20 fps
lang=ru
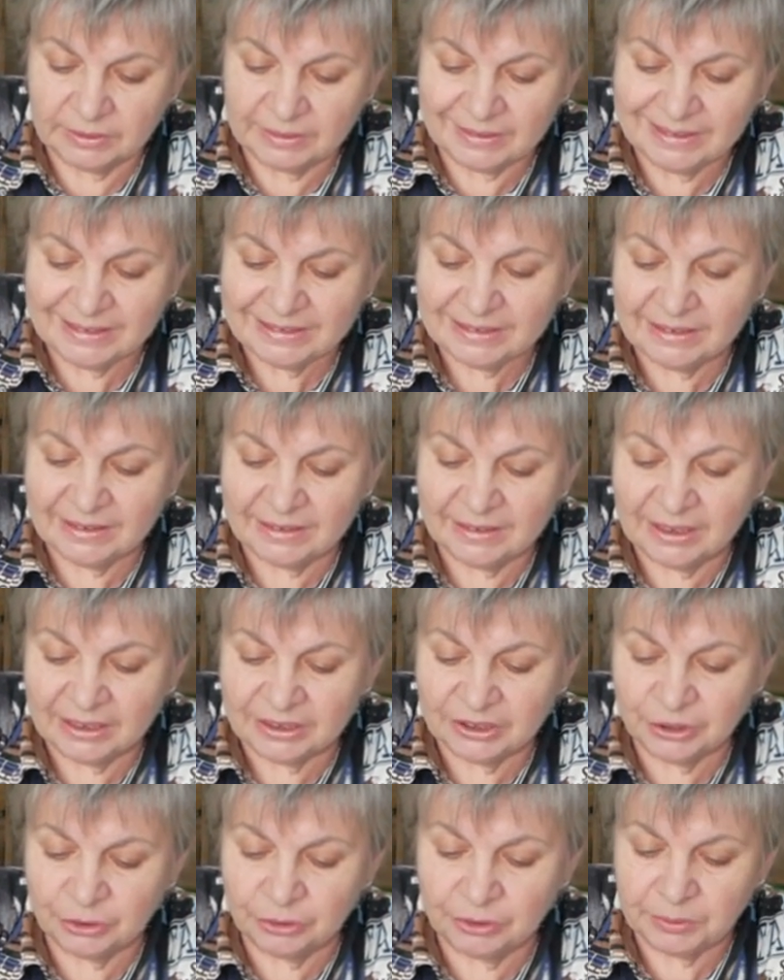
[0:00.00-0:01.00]
если
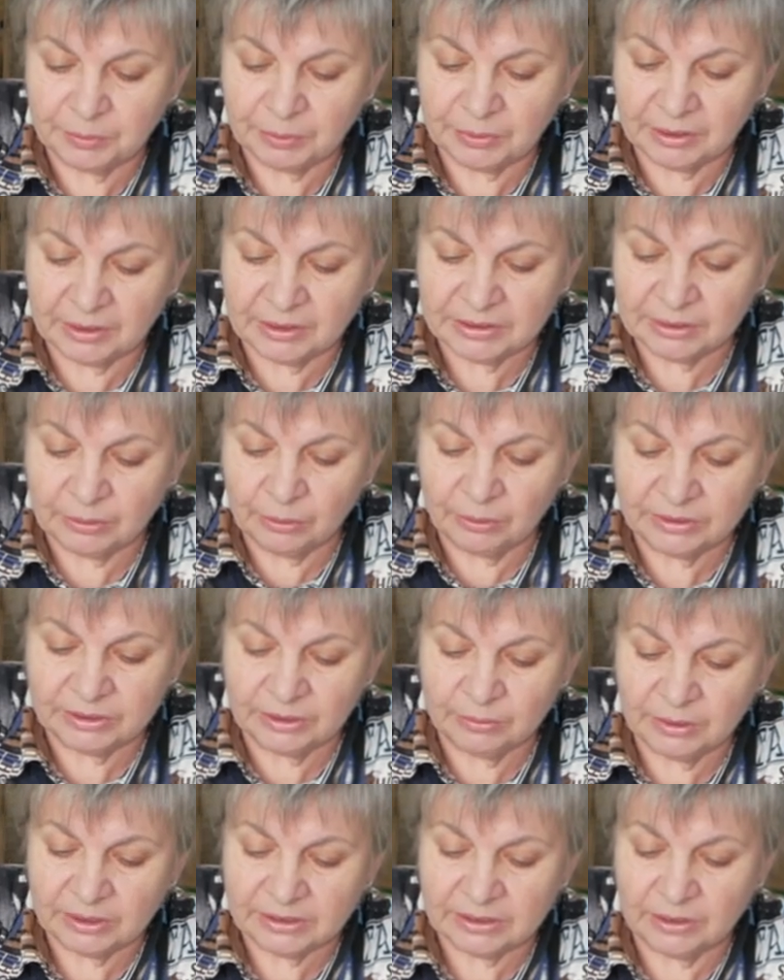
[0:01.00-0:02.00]
даже еще не проросло,
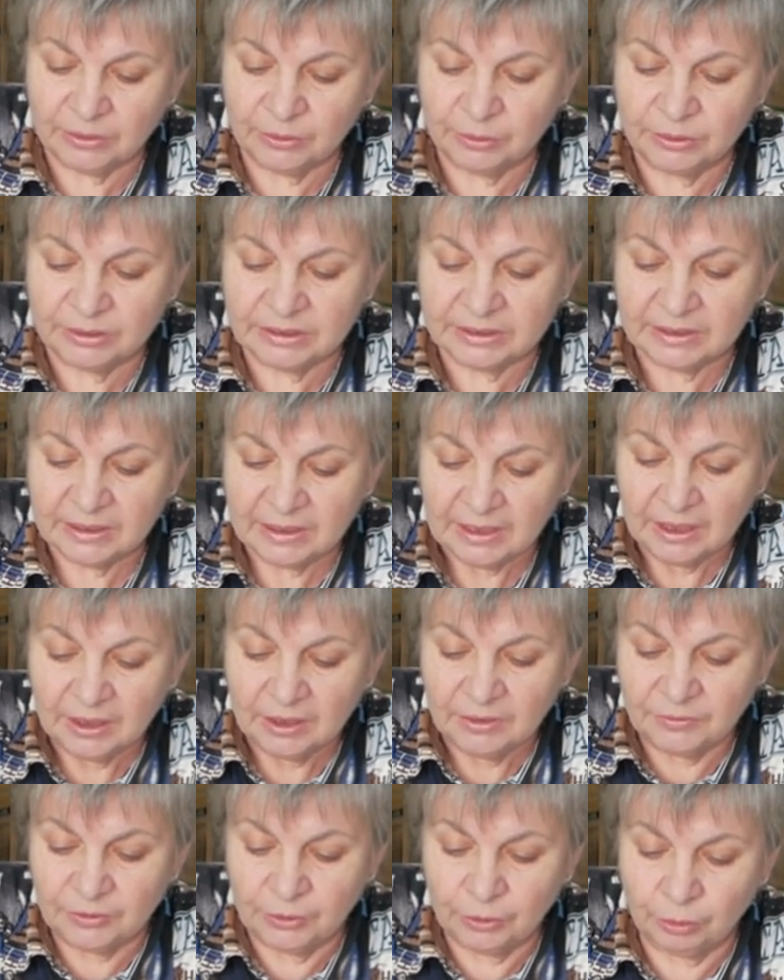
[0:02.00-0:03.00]
где у нас находится
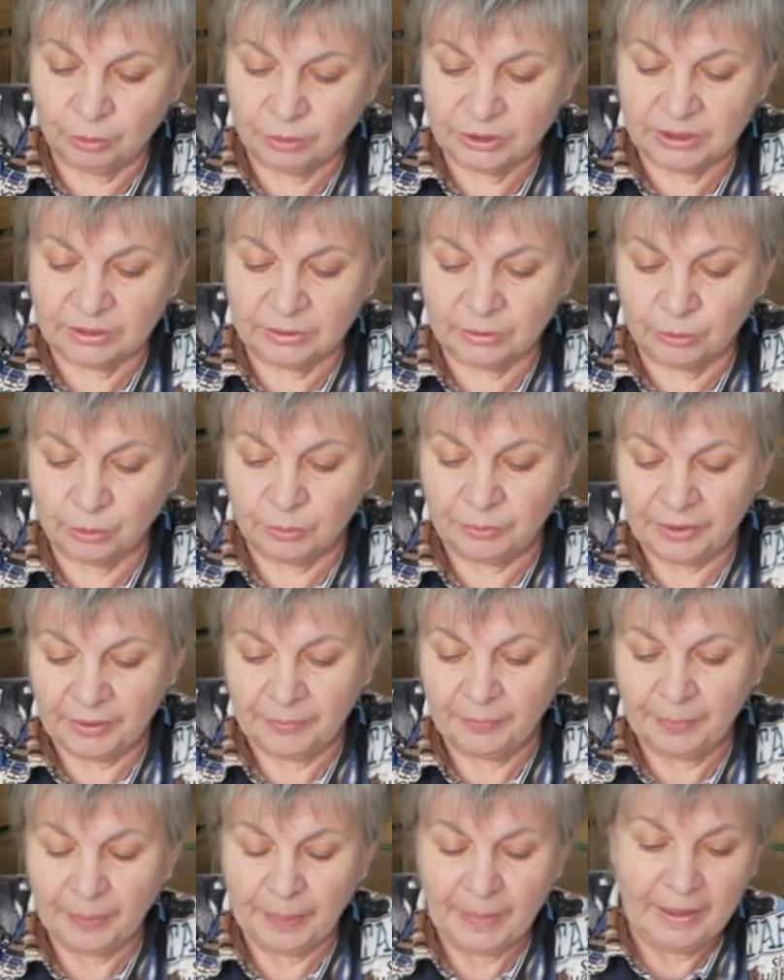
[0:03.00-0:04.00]
верхушка
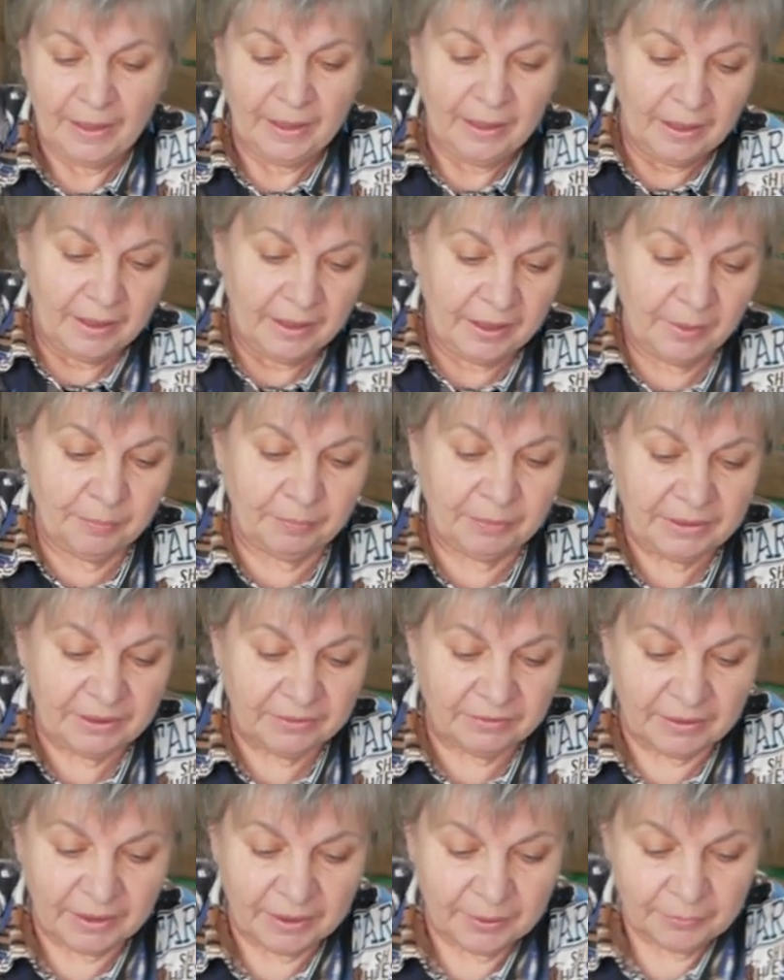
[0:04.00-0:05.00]
клубня. И
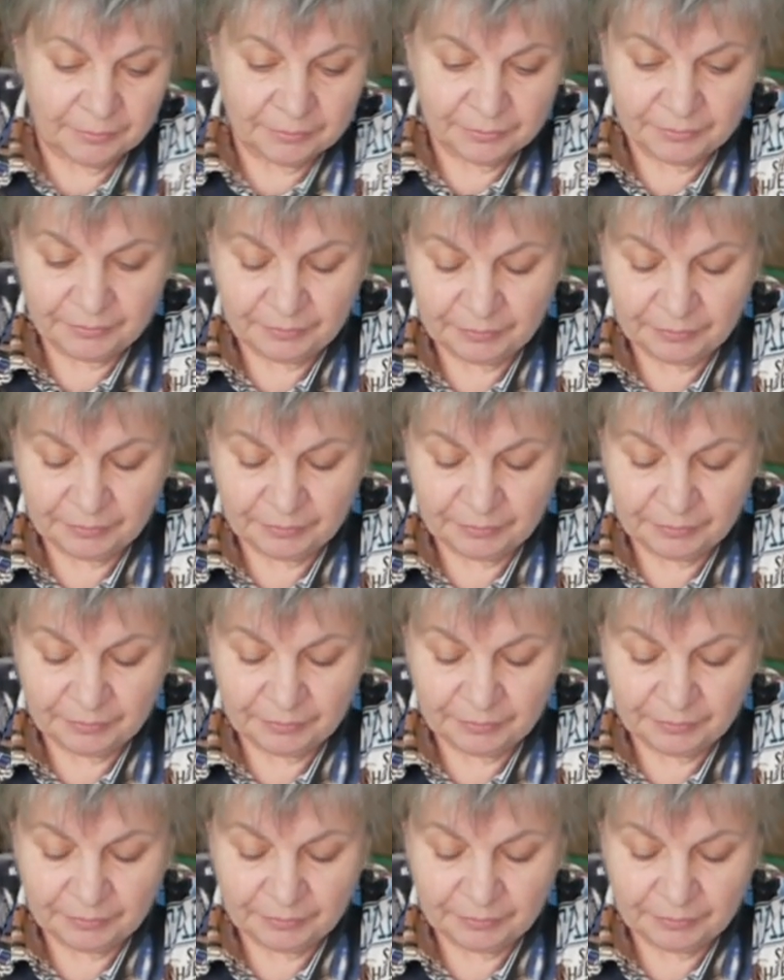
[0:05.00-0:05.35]
поливаем.